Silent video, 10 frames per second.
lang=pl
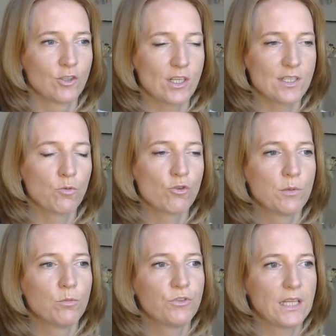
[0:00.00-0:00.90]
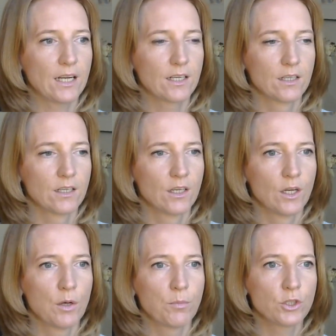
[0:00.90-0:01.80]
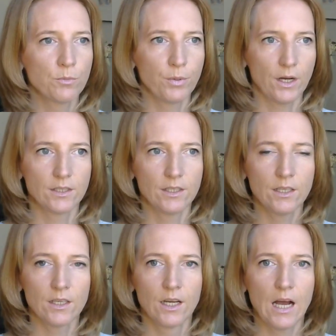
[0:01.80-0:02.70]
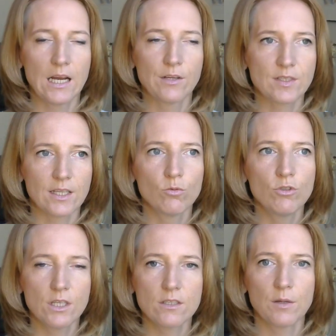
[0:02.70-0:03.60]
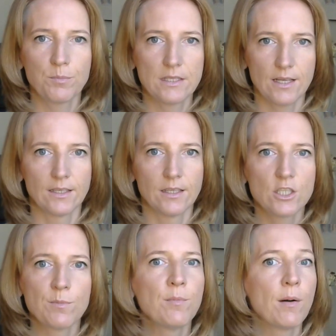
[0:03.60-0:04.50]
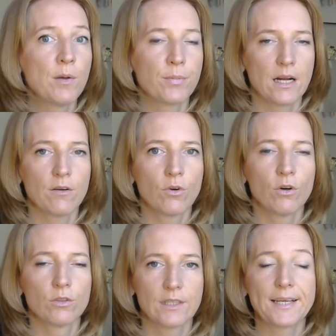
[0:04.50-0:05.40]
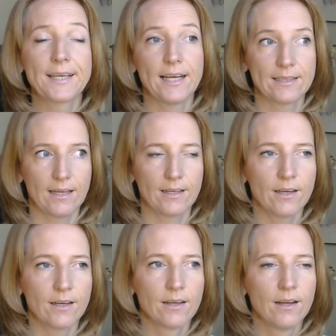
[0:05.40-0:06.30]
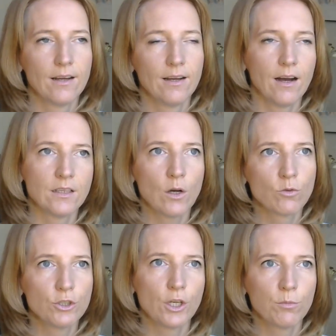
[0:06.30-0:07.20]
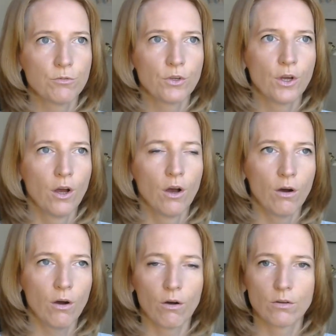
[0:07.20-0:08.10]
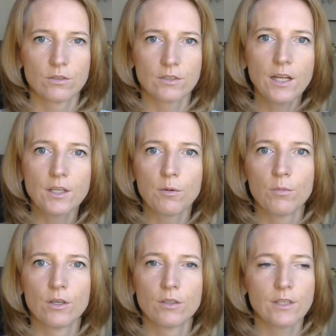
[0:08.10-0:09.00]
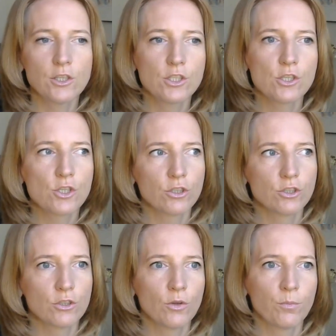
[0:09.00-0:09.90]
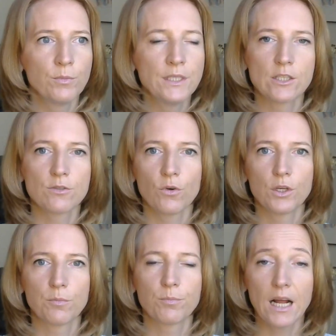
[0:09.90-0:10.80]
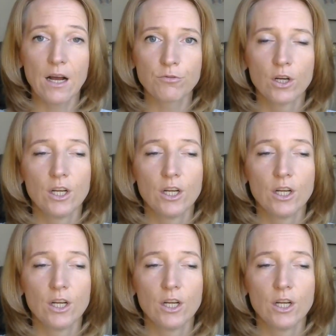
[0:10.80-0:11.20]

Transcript: czasem uczeń mówi tak: Proszę pani, ale w statucie jest napisane, że my mamy prawo takie a takie. A nauczyciel mówi: O, zanim zaczniesz się dopominać swoich praw,